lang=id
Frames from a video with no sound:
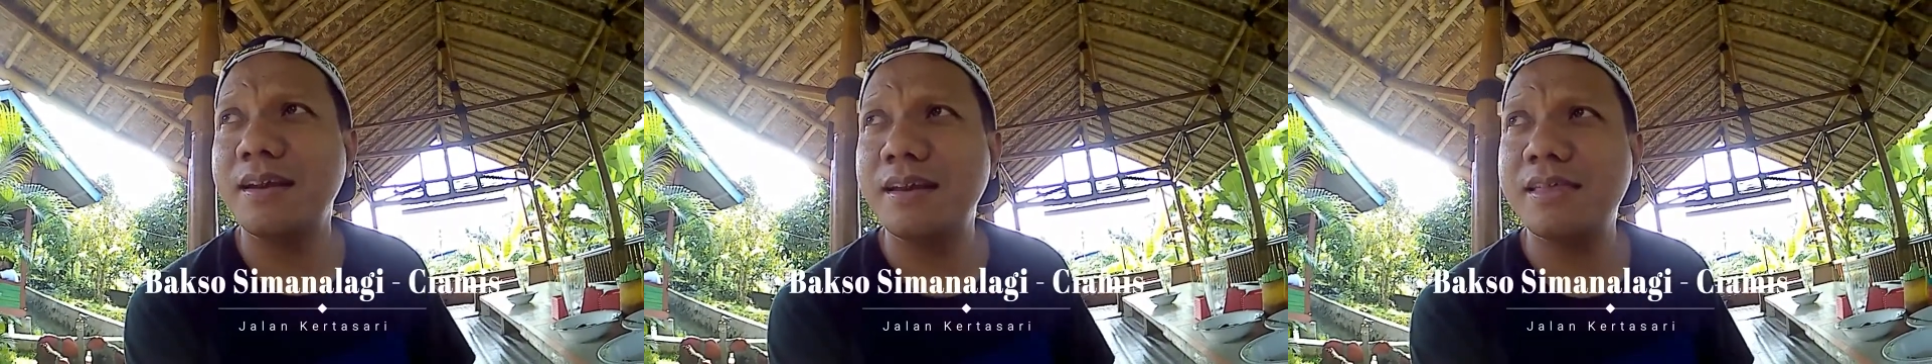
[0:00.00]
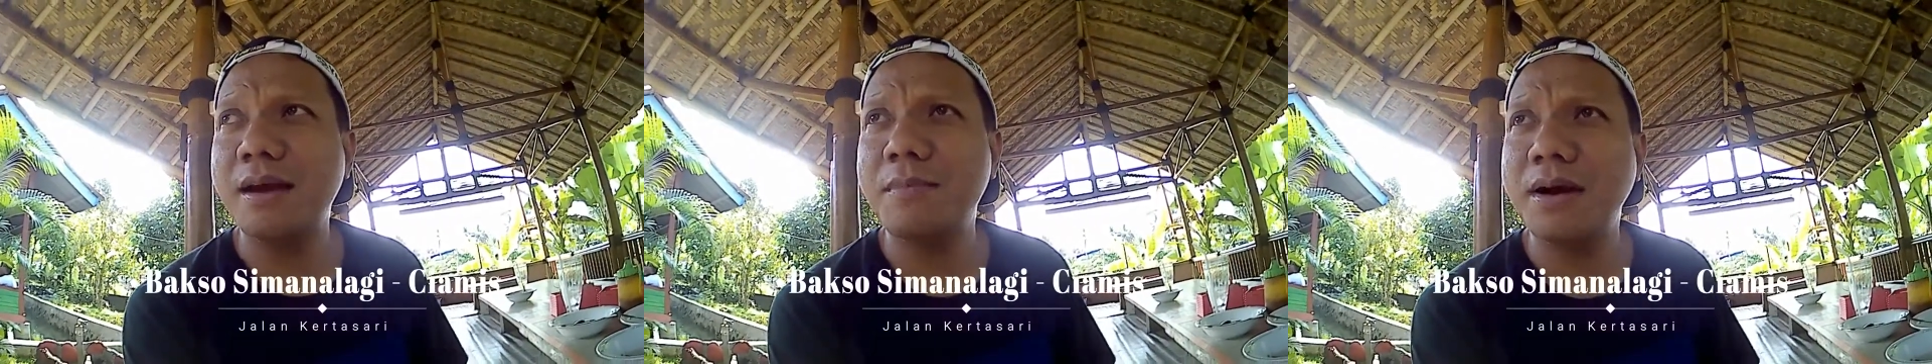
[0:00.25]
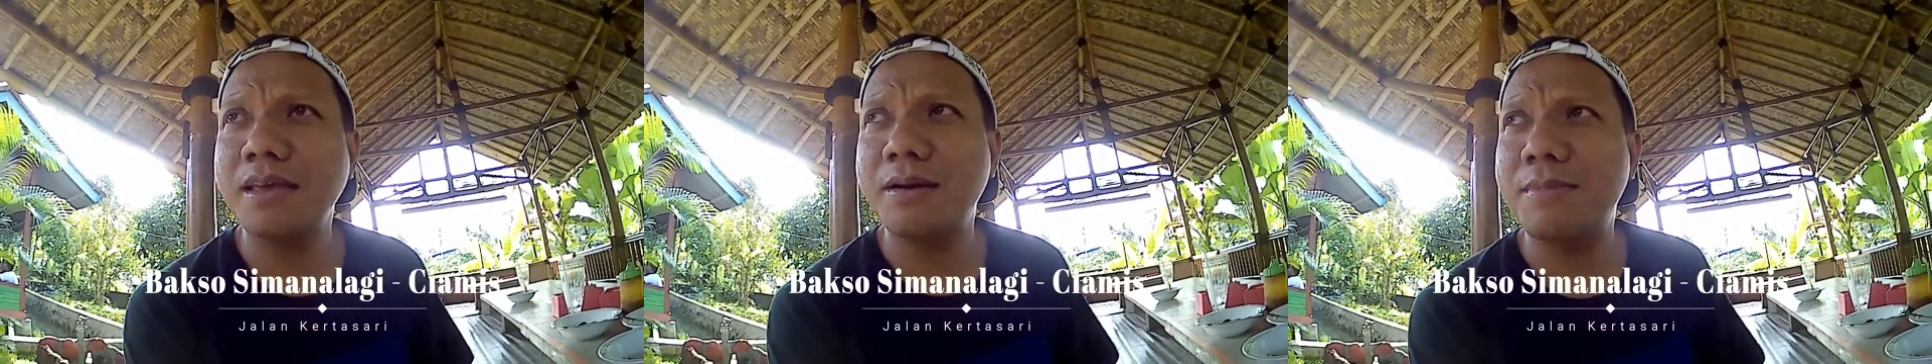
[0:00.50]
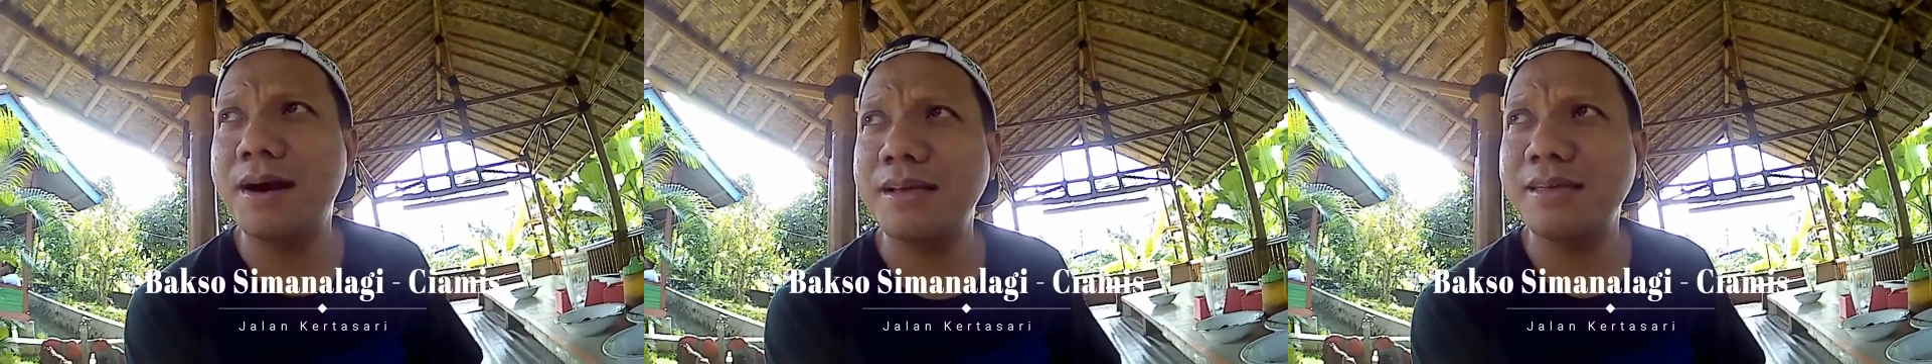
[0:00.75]
ini cabangnya
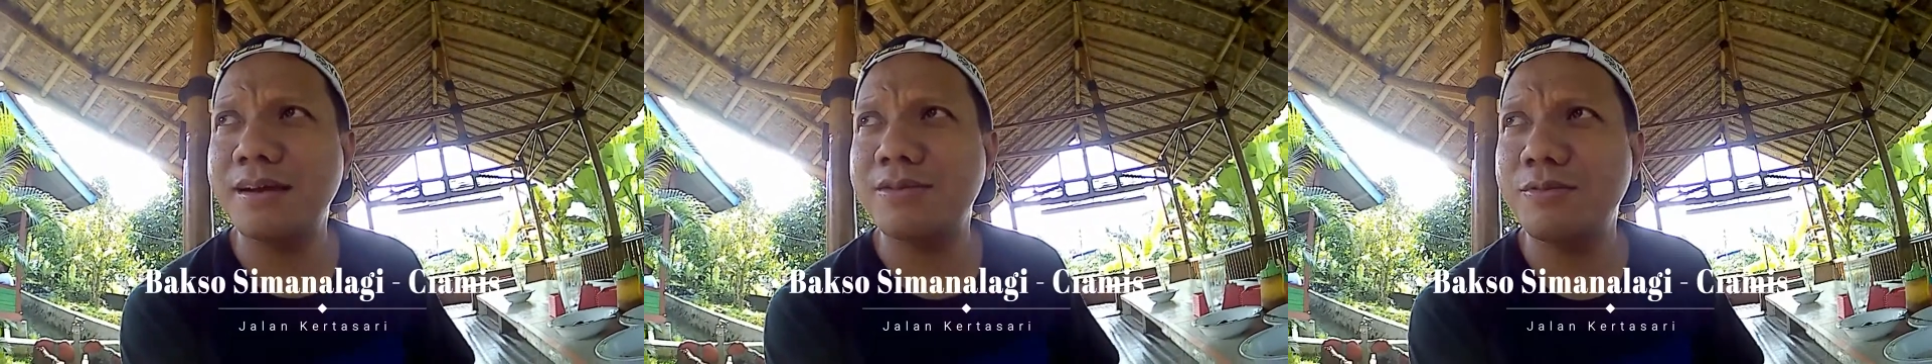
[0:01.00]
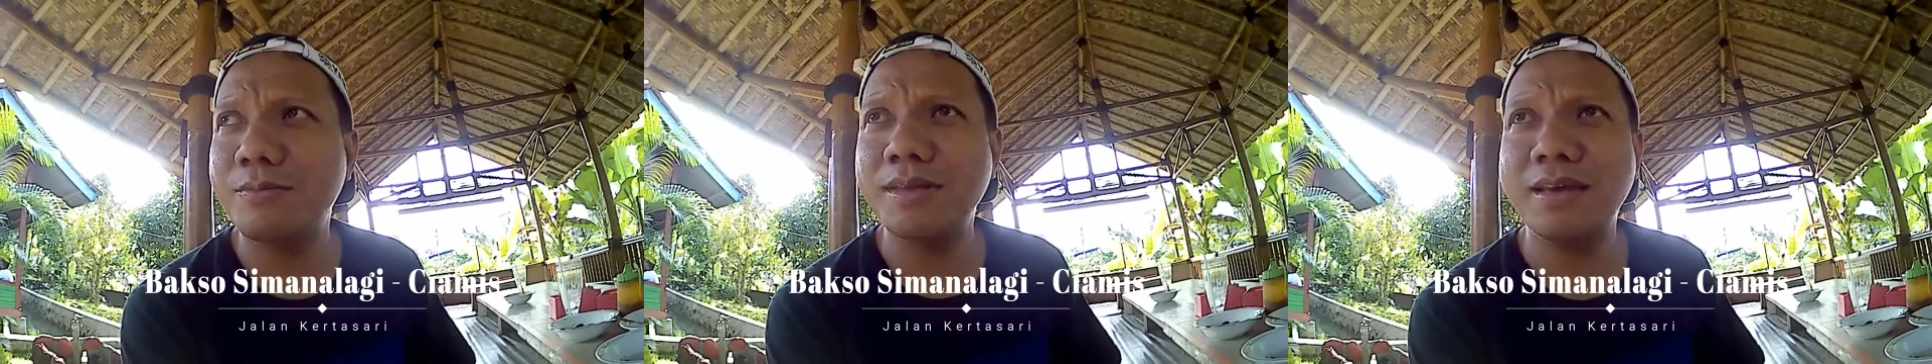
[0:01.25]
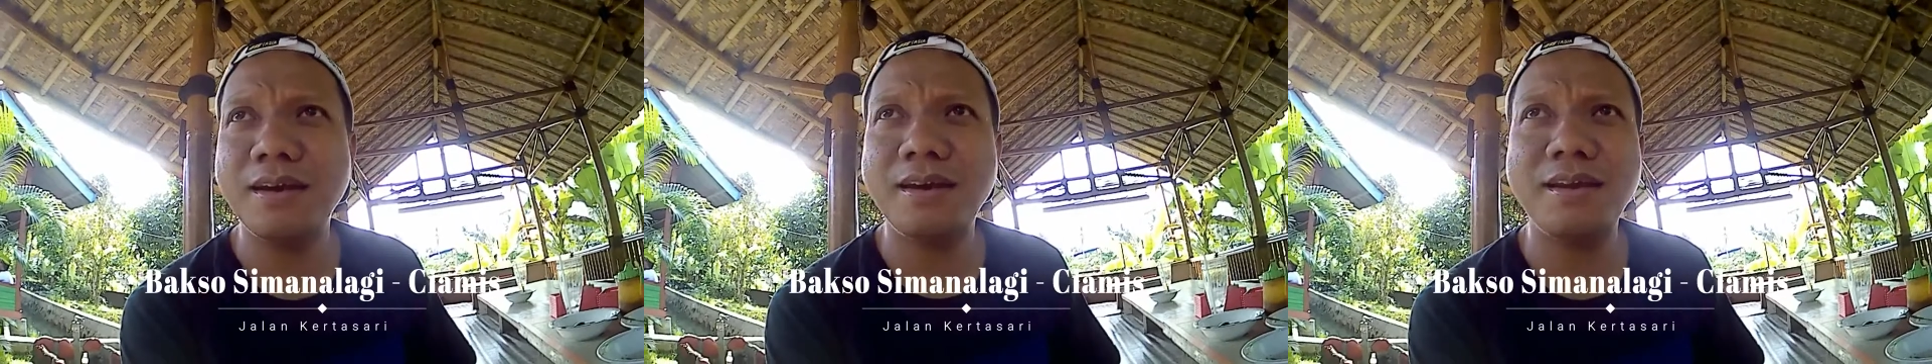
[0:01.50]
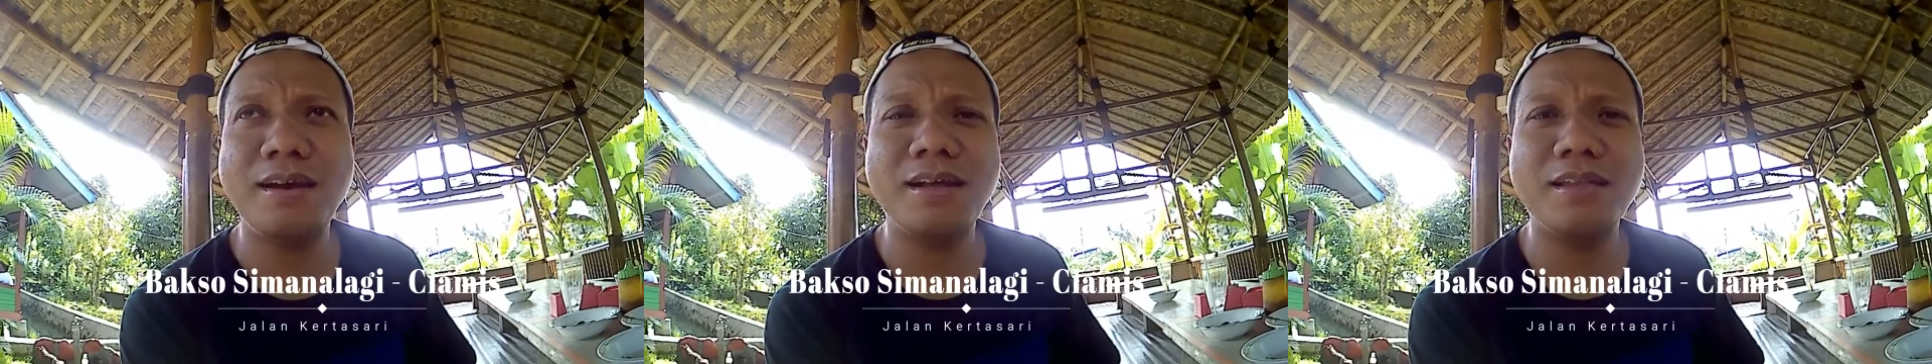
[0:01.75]
banyak, cuman yang
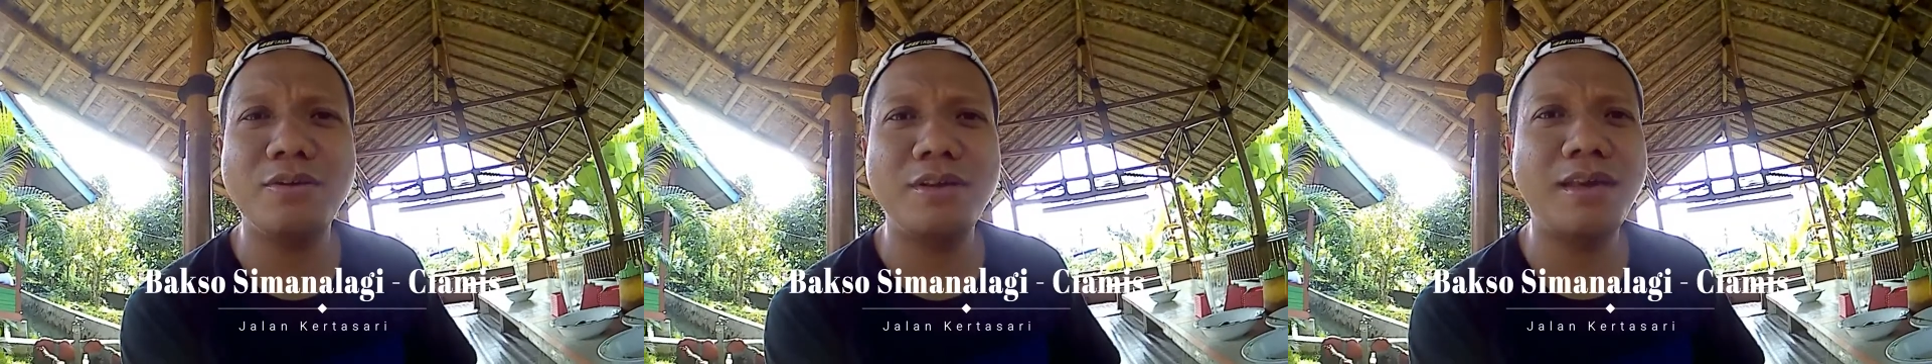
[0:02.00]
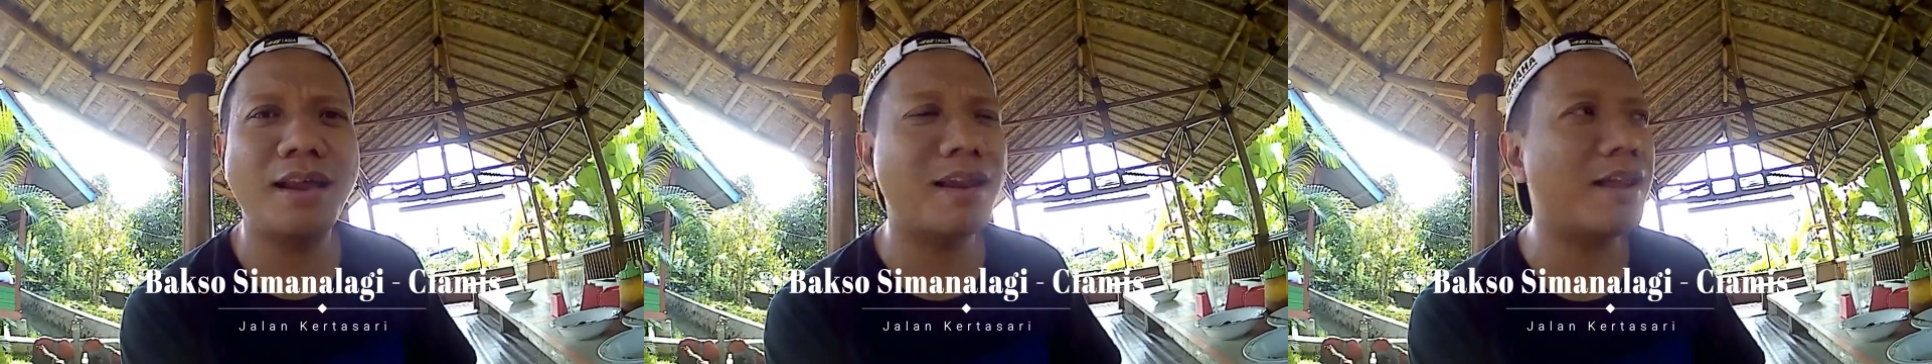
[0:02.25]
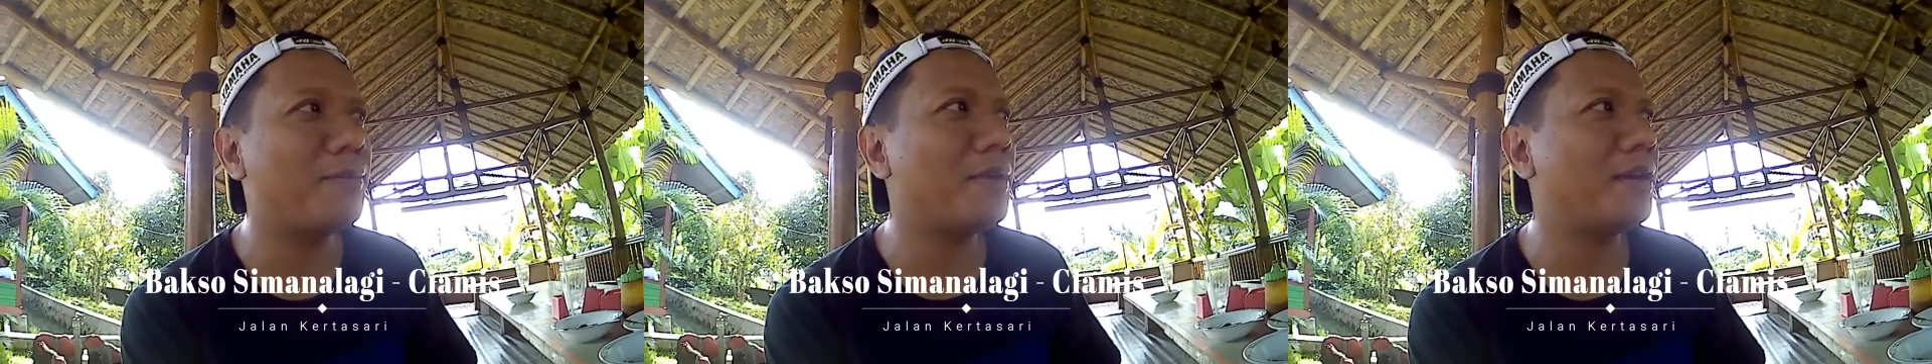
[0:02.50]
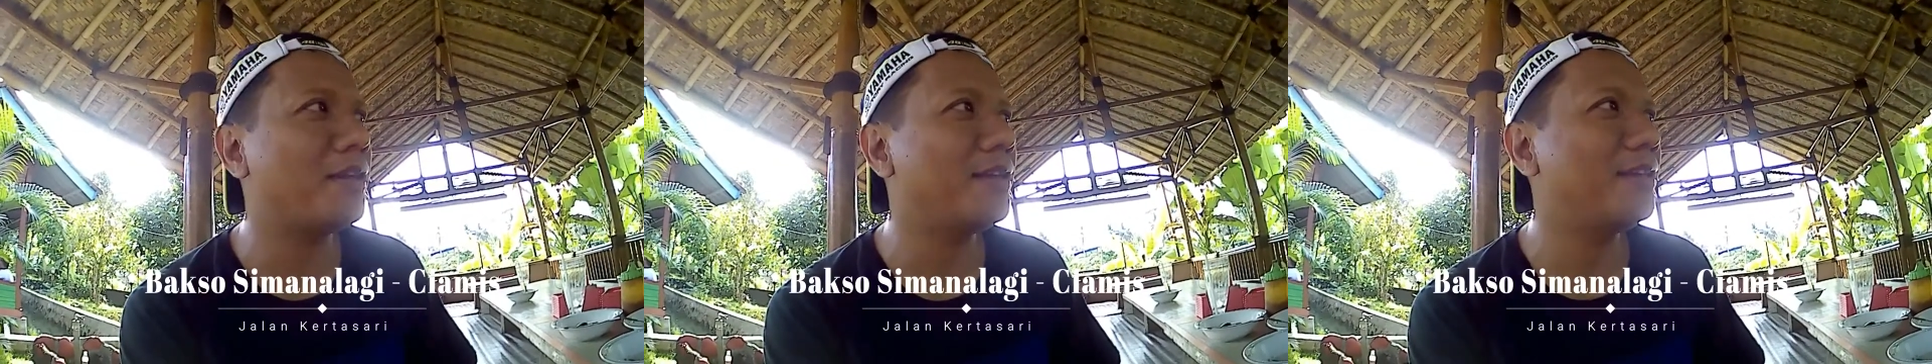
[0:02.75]
ini nggak tahu di jalan apa
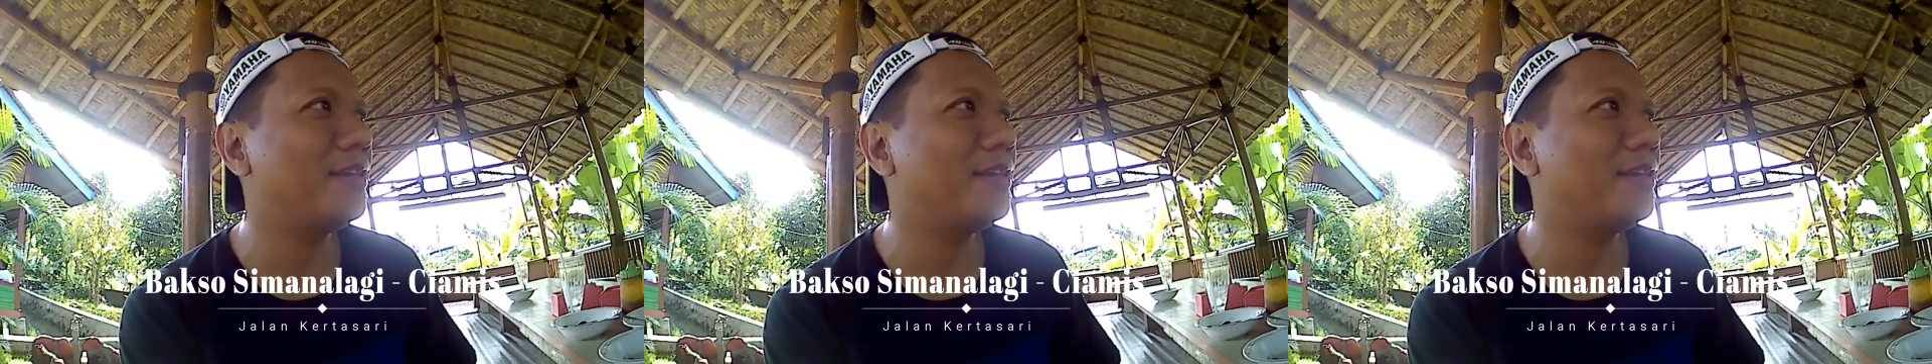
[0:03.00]
nih.